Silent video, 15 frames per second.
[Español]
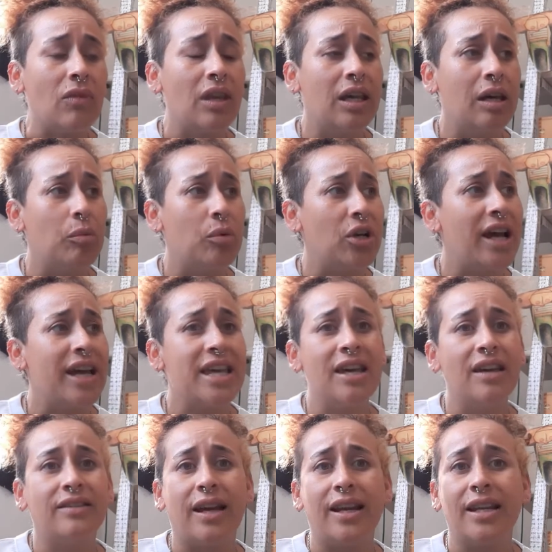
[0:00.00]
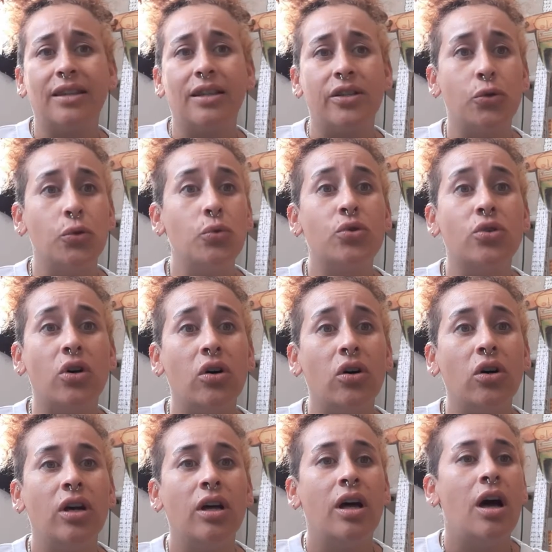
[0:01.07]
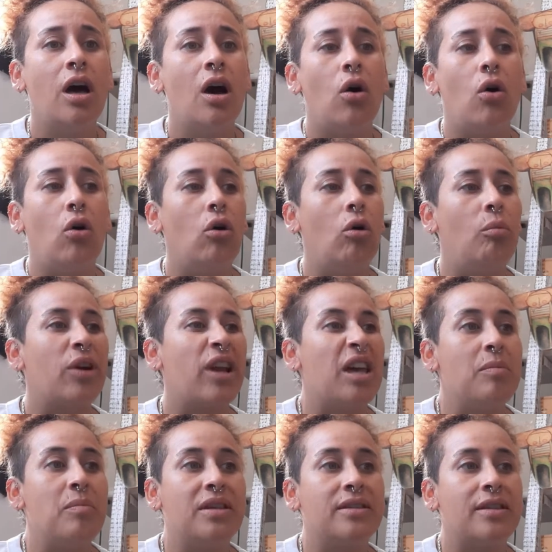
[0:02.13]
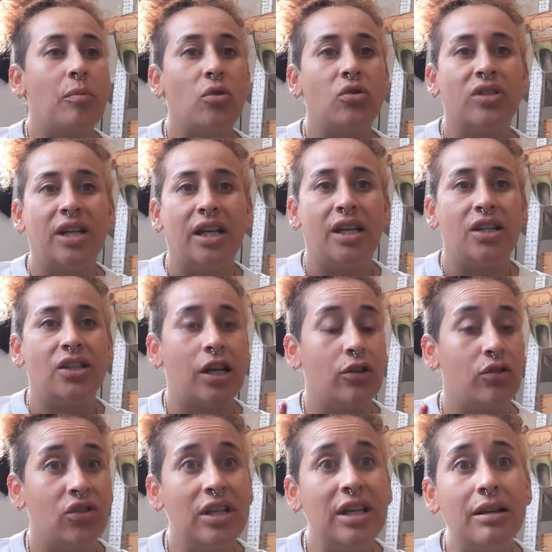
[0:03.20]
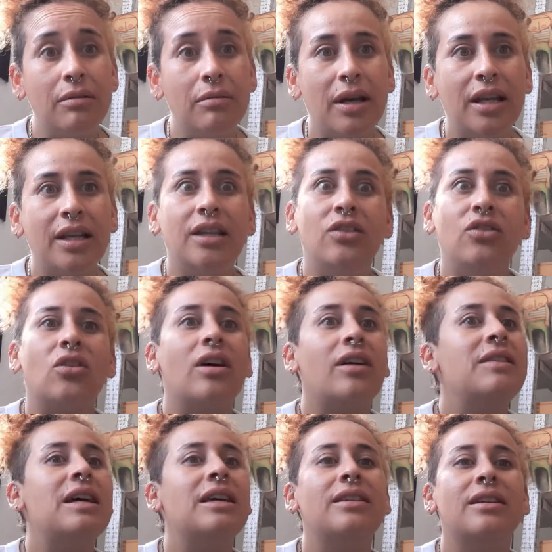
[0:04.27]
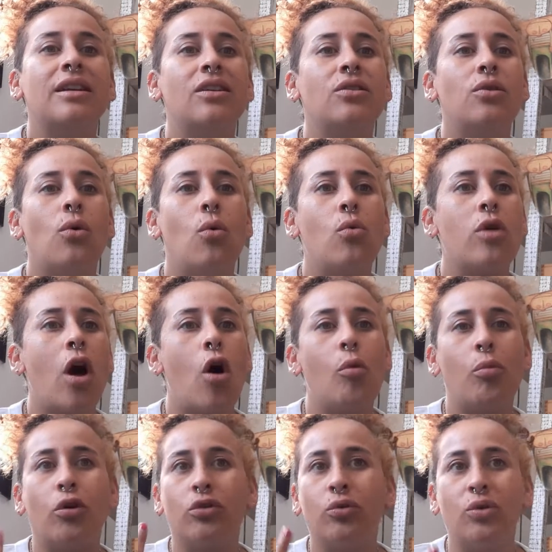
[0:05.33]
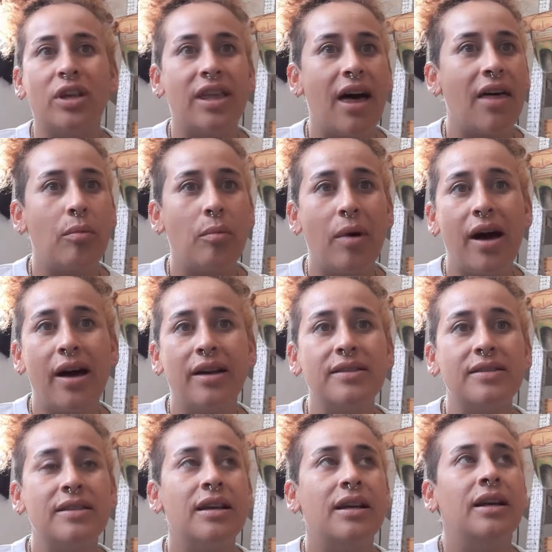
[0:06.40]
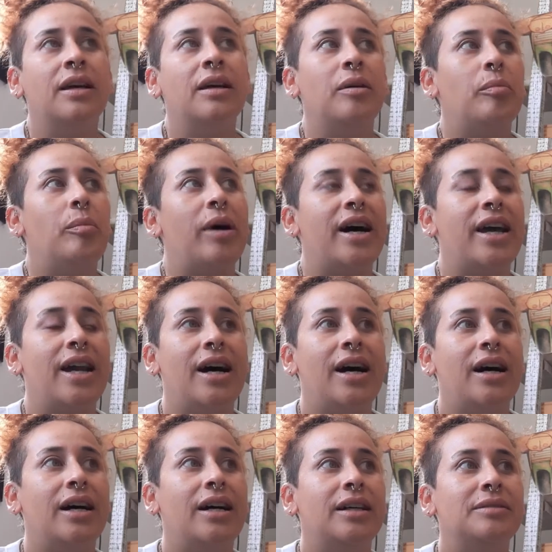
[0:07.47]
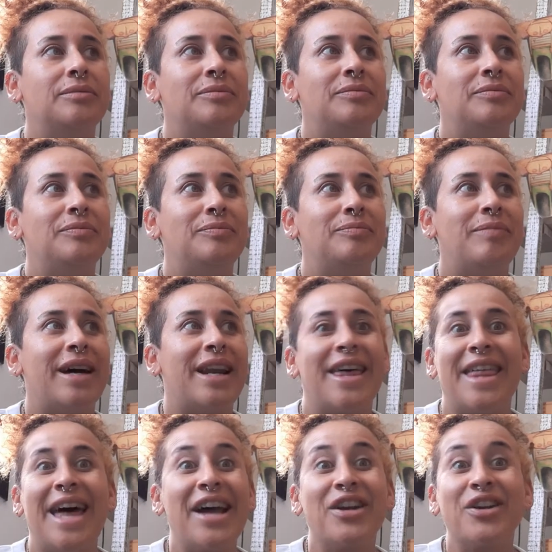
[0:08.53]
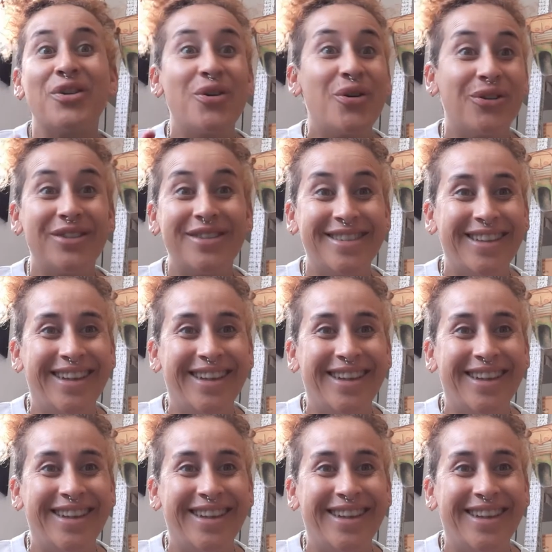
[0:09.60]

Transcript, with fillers: que por ahí están en desuso o por ahí pensamos que ya no sirven y todavía tienen una oportunidad más para, para darnos,